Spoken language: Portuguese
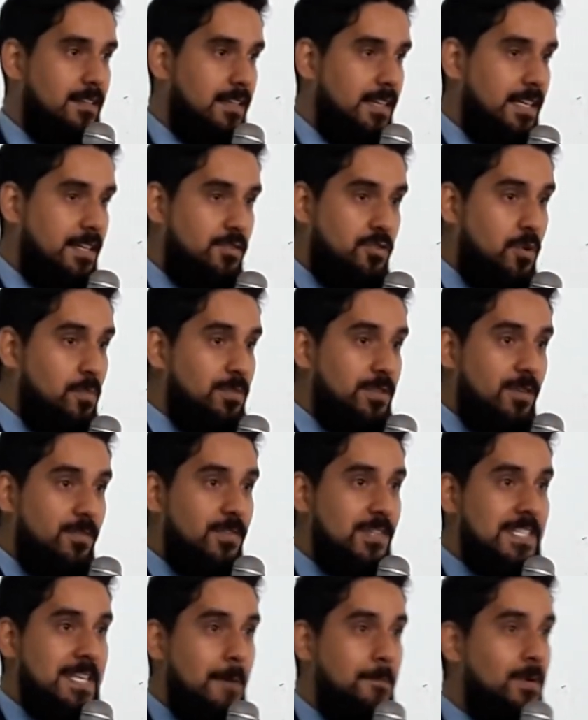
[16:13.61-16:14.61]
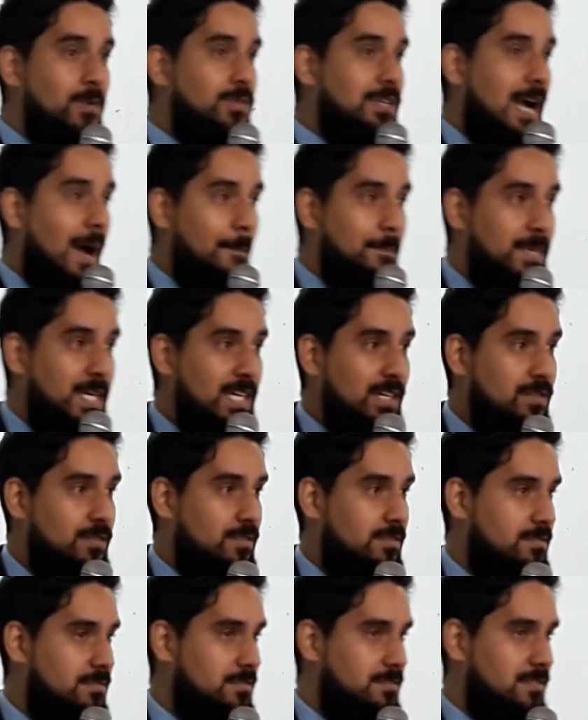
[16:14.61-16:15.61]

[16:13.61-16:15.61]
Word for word: E como que eu vou saber o caminho?